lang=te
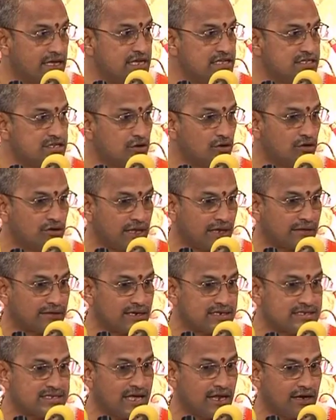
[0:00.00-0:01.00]
కీచకుడు
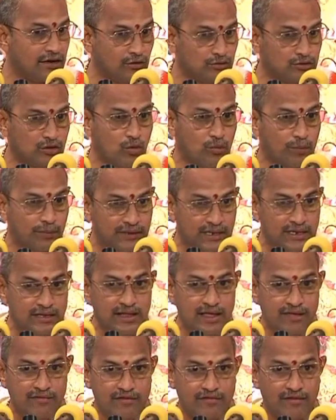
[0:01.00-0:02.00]
నర్తనశాలలో
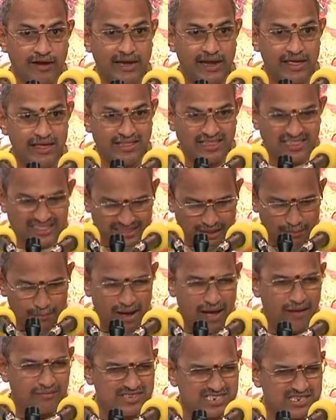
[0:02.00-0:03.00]
ద్రౌపదీదేవి వల్లే ఇంత
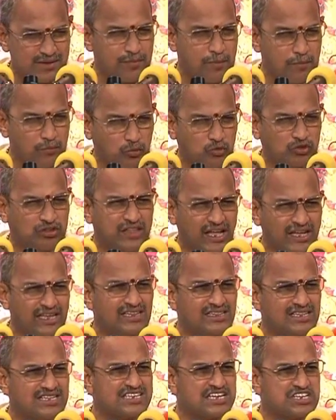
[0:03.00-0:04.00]
మాంసపు ముద్ద
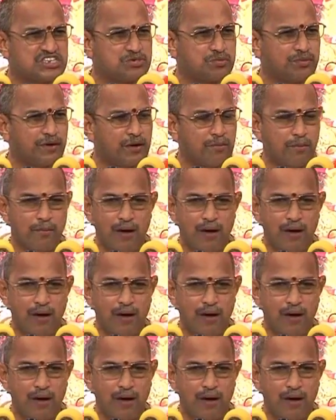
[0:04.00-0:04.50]
కింద చచ్చిపోయాడు